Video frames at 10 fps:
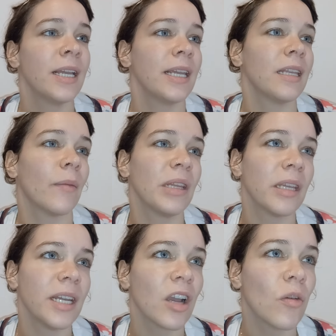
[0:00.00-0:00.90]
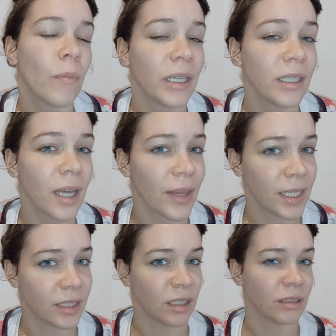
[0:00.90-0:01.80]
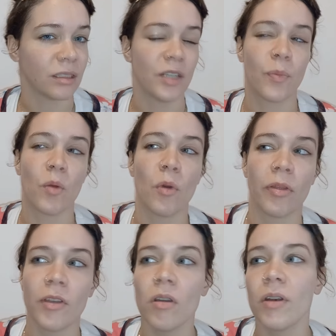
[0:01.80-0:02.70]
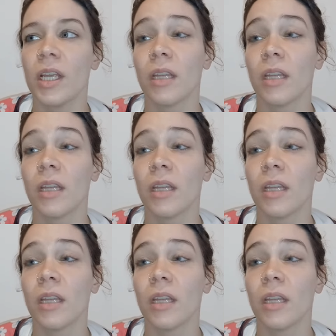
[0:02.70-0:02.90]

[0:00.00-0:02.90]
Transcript: Y también tenía cosmética de Essence y promociones.